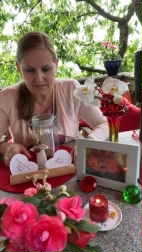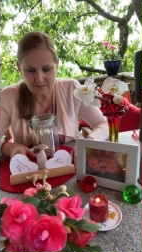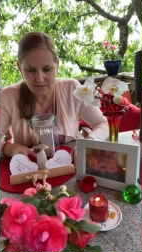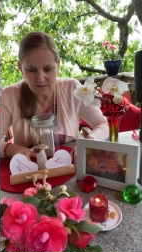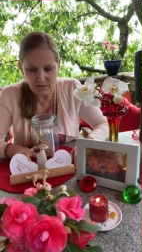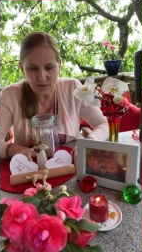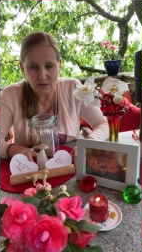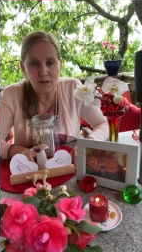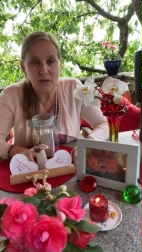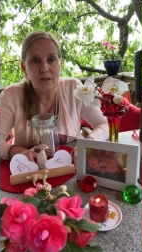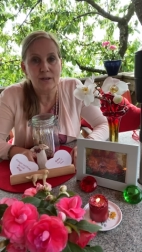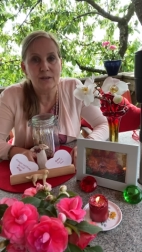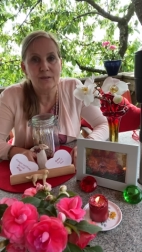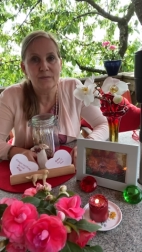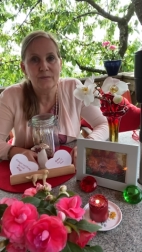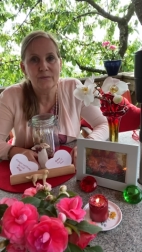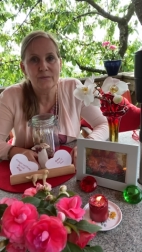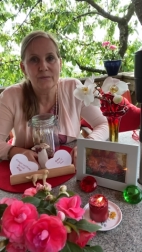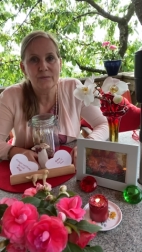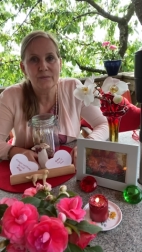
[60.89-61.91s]
So,
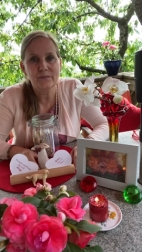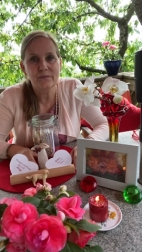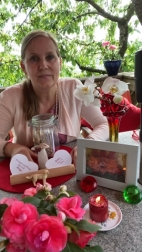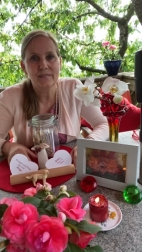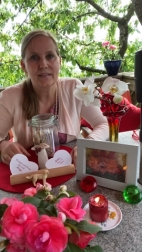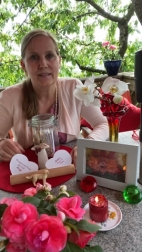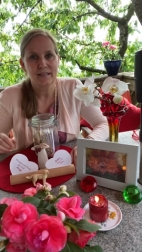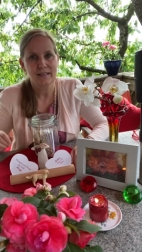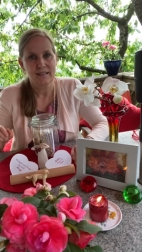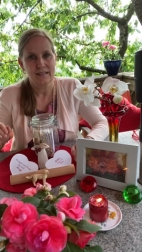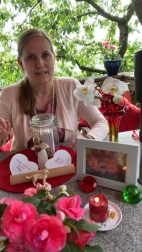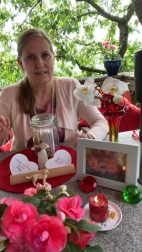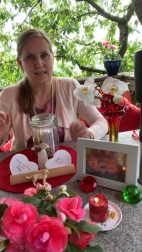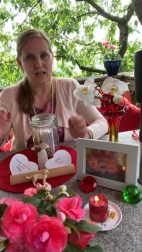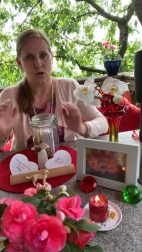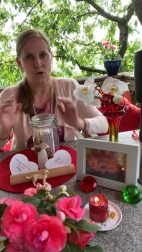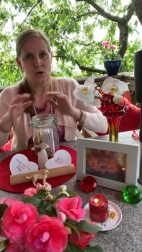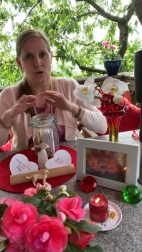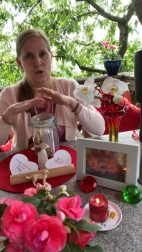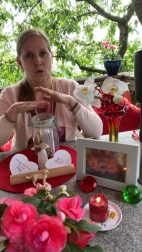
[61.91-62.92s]

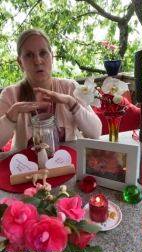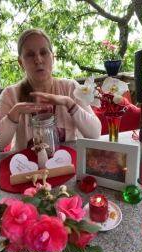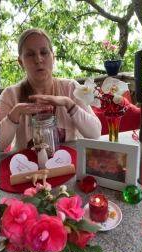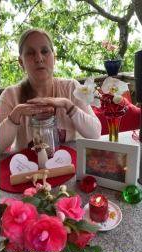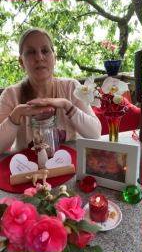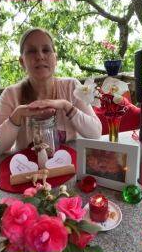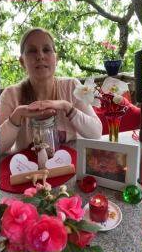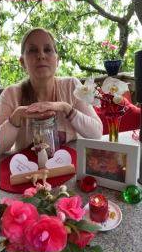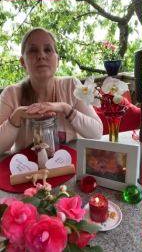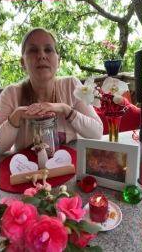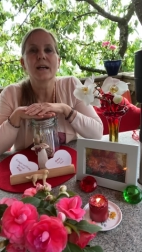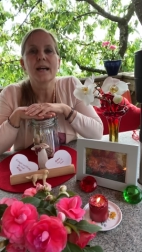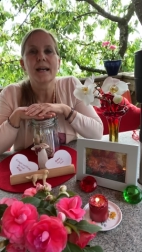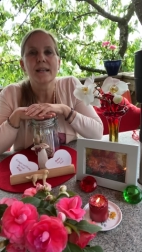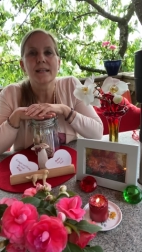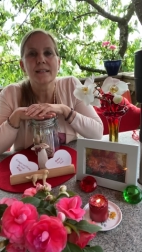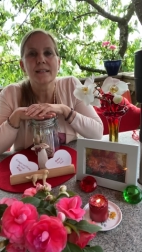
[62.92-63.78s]
genau. Und im Bereich